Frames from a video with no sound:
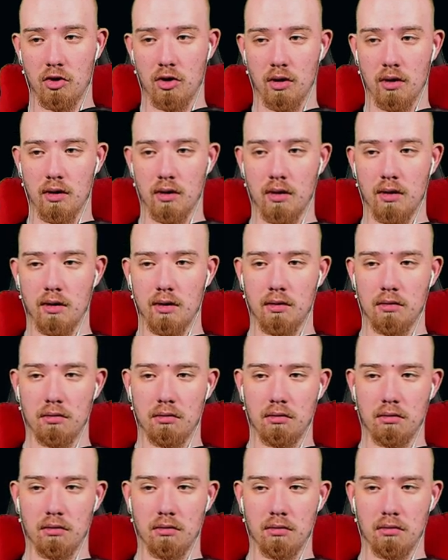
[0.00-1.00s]
Charles,
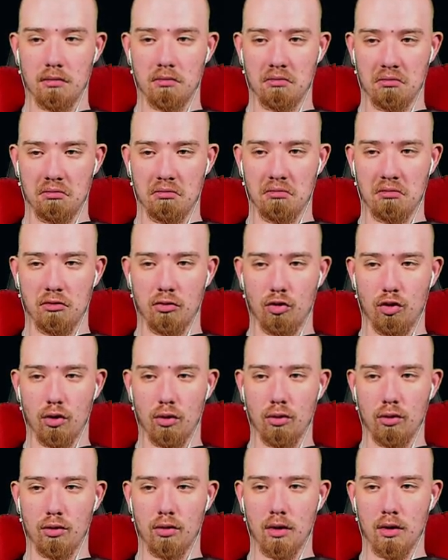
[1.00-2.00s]

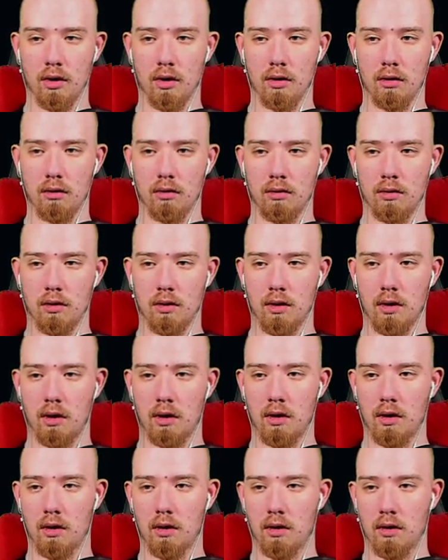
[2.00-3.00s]
bin nichts dagegen.
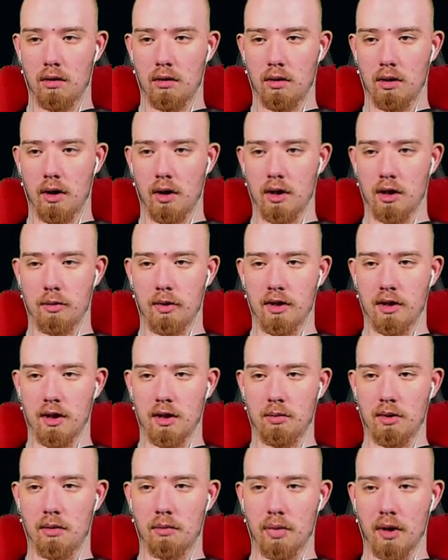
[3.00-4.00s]
Okay, das war jetzt
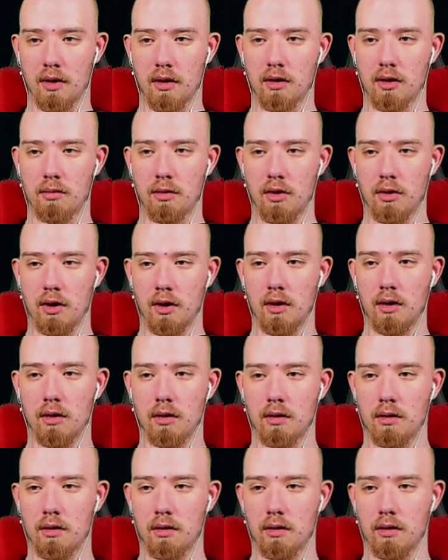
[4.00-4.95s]
entweder im Badezimmer oder hier.